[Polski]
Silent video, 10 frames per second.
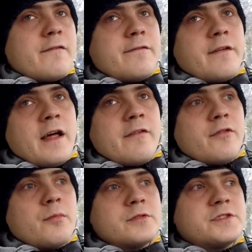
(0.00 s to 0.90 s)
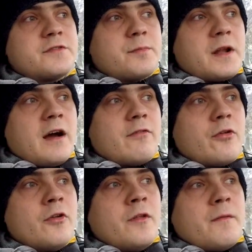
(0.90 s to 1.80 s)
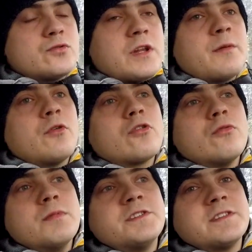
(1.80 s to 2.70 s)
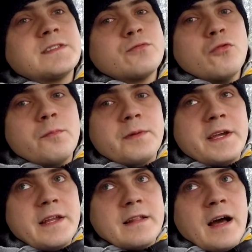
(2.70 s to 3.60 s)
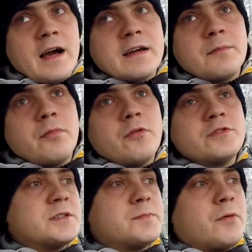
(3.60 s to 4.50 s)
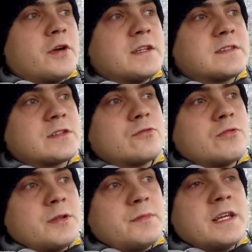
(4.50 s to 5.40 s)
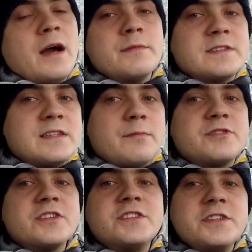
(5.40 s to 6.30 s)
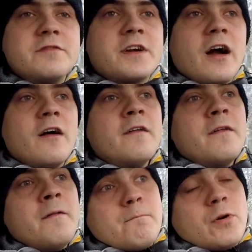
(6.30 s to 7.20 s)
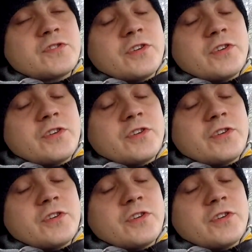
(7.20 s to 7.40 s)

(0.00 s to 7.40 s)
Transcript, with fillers: w lewo bądź w prawo, tutaj mogą być słupki, tak, bądź pojazd, który mijamy z naprzeciwka, może